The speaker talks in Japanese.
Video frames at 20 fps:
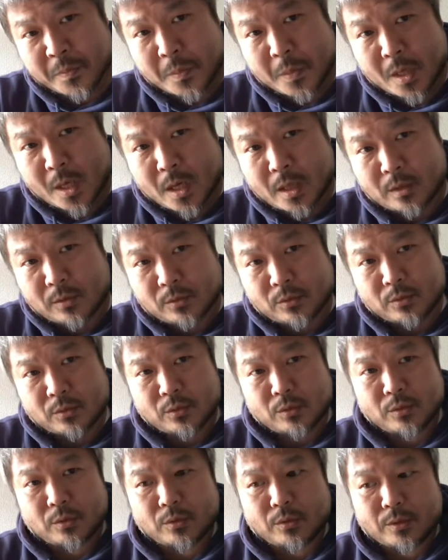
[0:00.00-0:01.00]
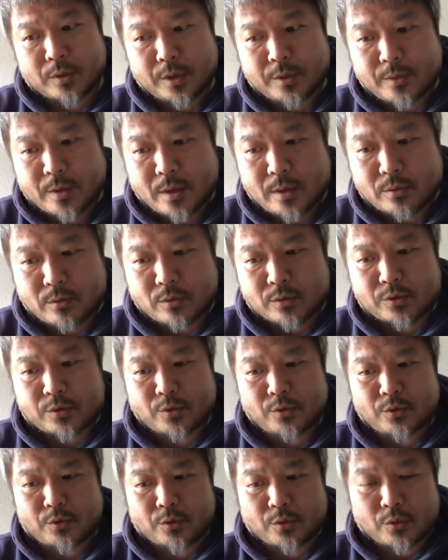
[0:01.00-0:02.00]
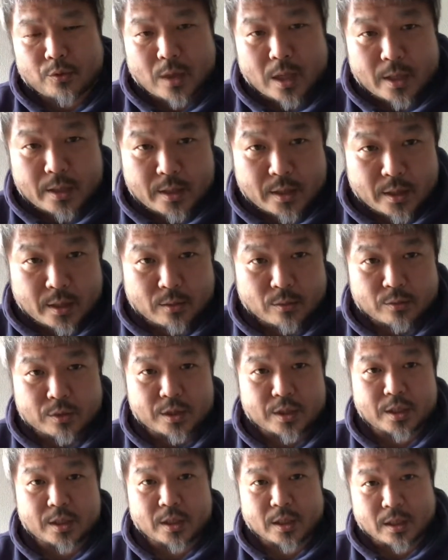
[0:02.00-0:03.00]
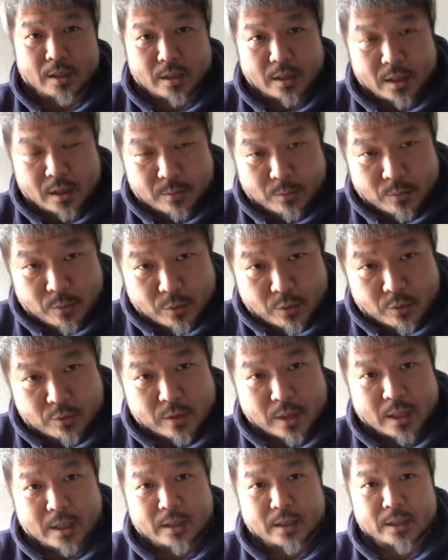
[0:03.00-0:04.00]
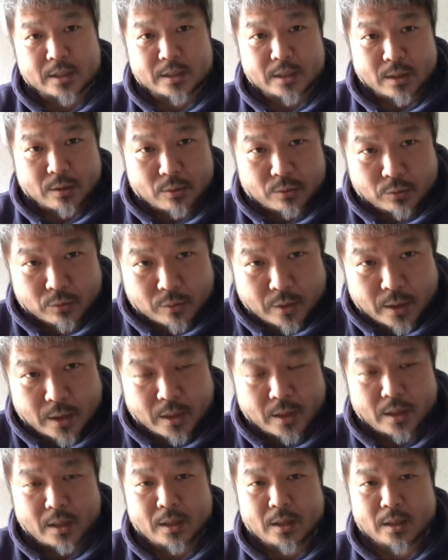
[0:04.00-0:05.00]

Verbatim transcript: あのー、いわゆるこう超氷河期の時期なんかにもよくありがちなことで、